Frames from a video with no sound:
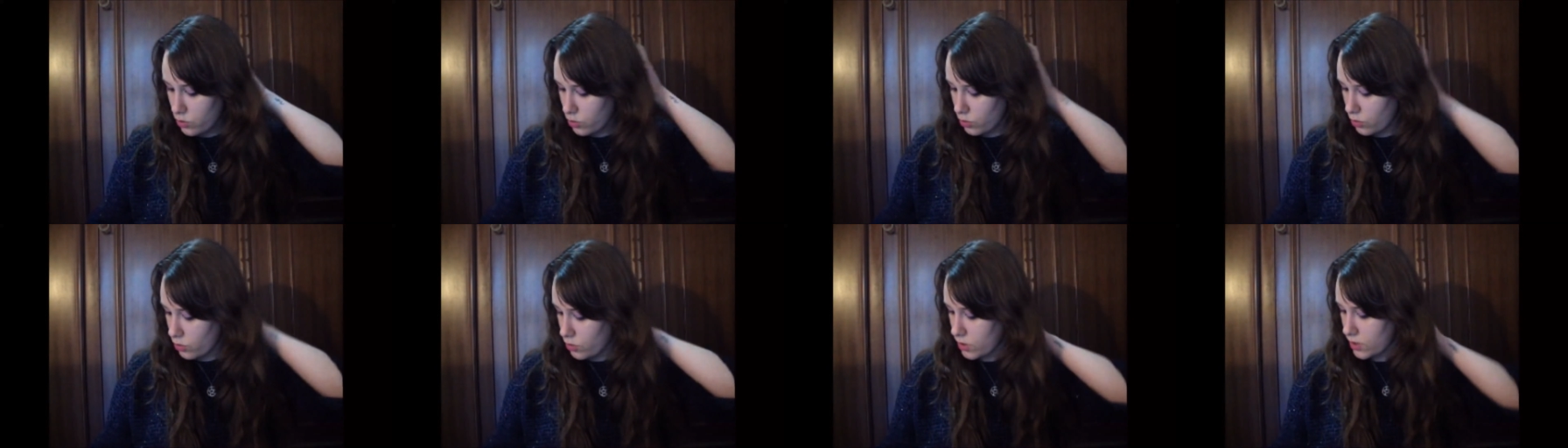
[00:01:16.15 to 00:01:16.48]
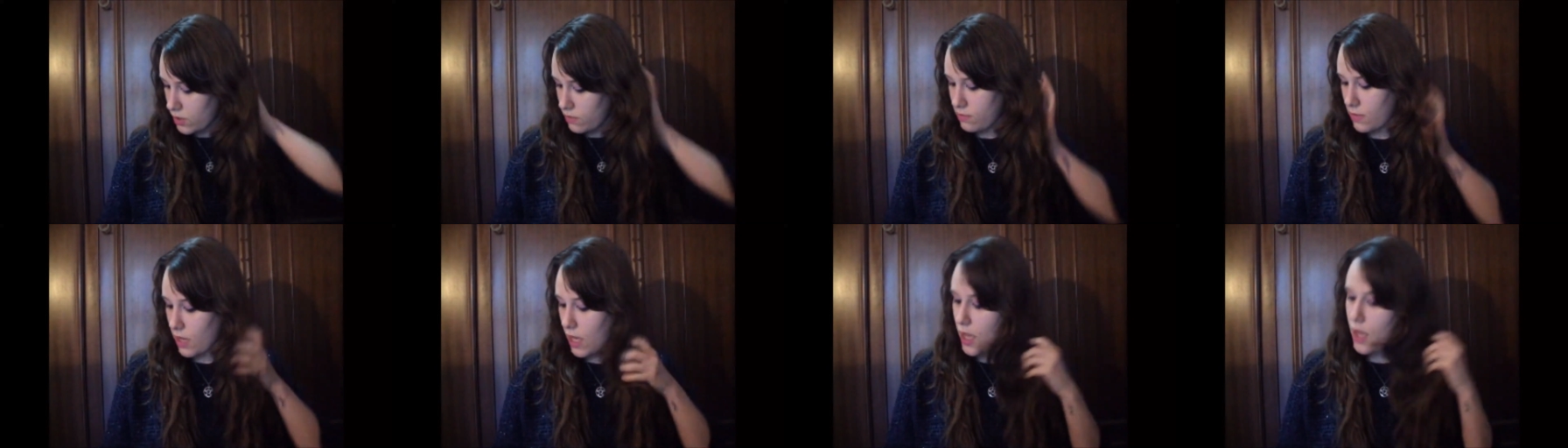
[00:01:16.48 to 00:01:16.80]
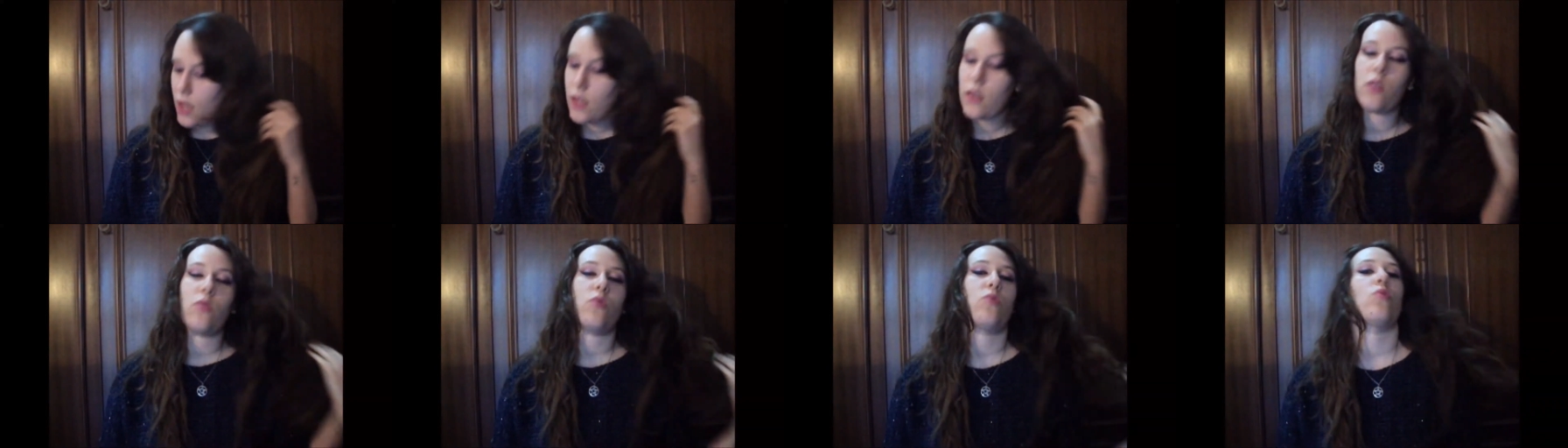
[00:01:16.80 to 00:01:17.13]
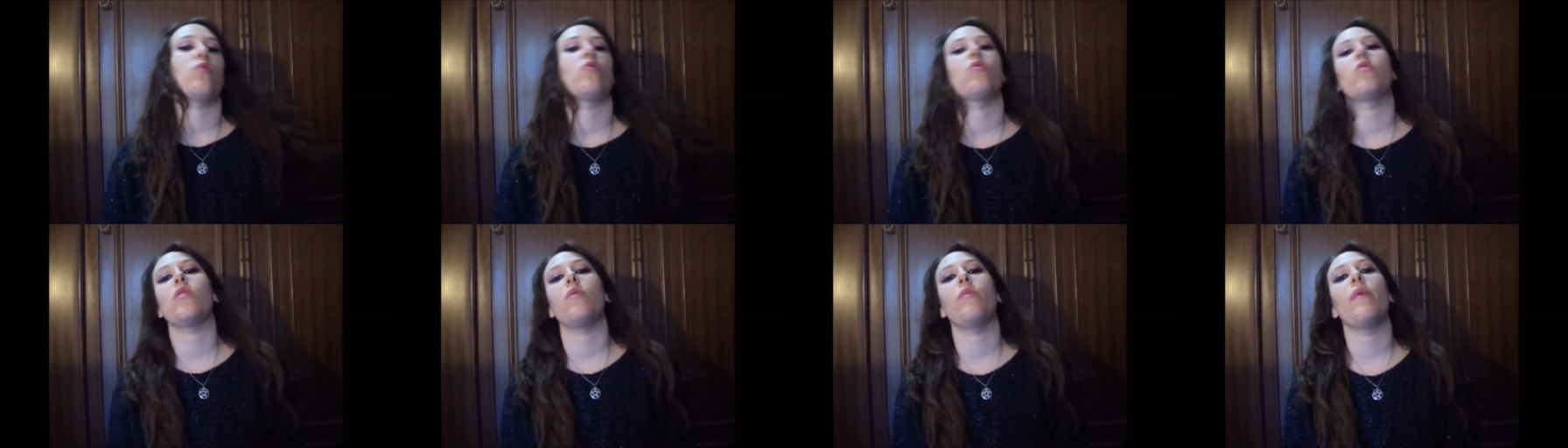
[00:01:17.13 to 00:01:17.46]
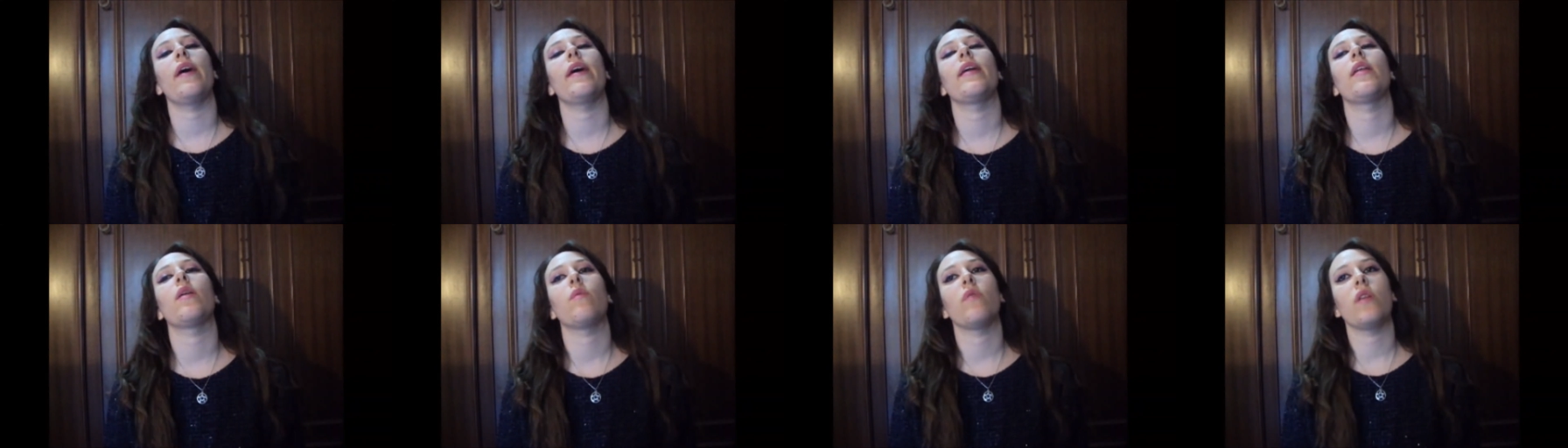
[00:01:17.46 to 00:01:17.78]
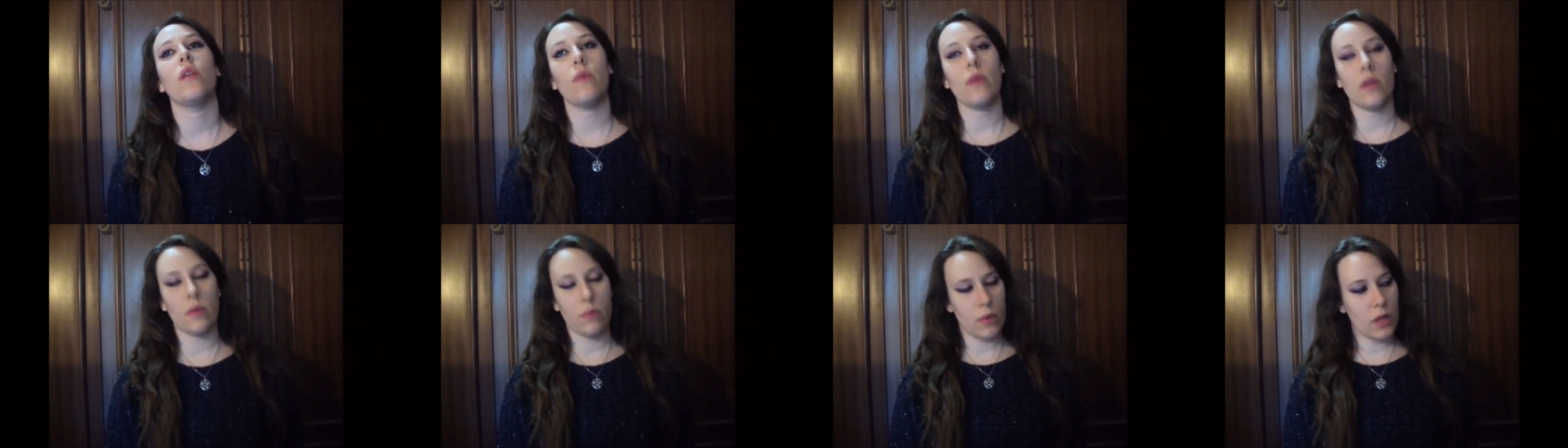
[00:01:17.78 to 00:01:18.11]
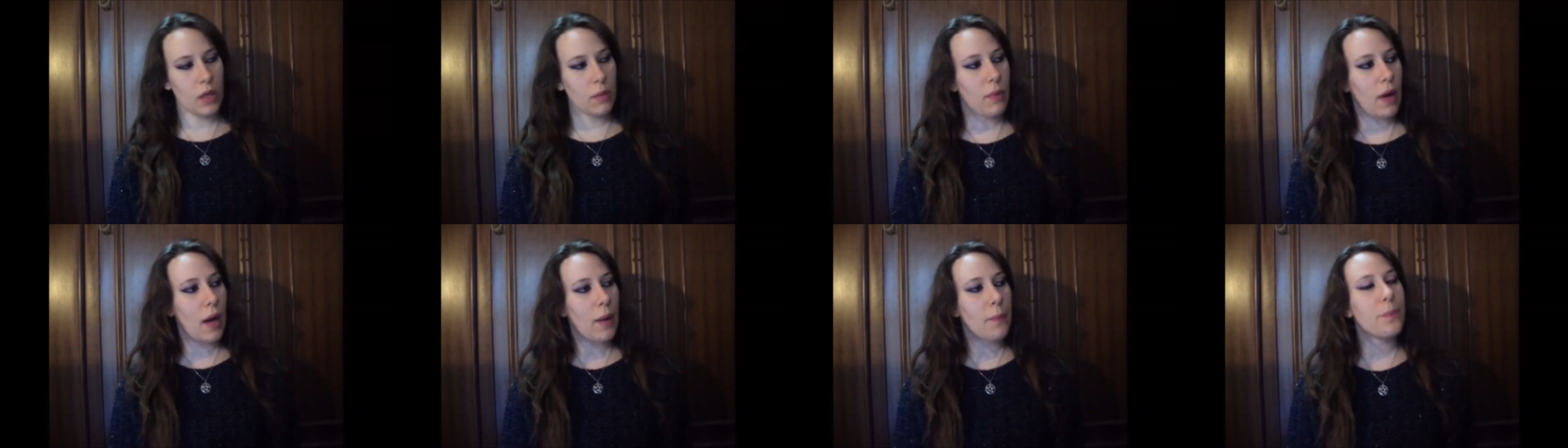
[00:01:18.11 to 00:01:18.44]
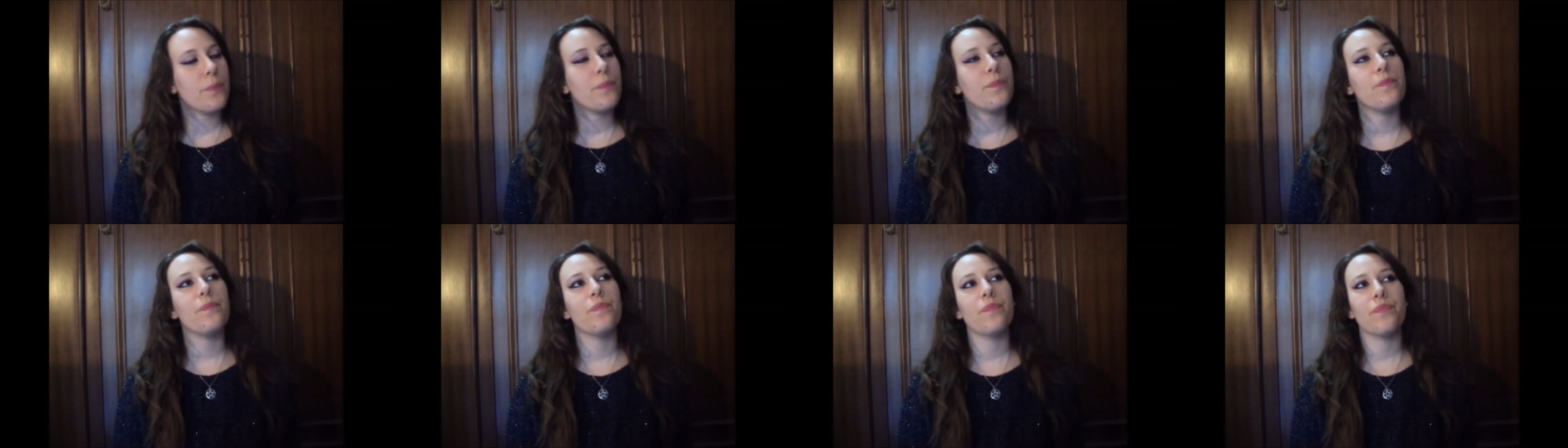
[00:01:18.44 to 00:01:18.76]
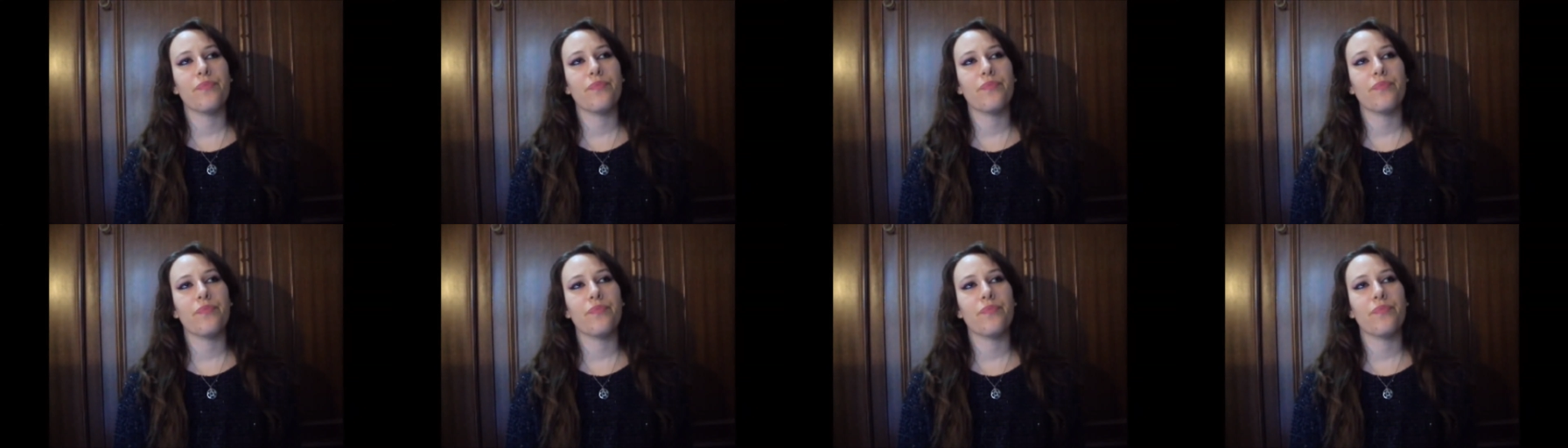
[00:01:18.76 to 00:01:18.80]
su cose male, su cose bene, bam.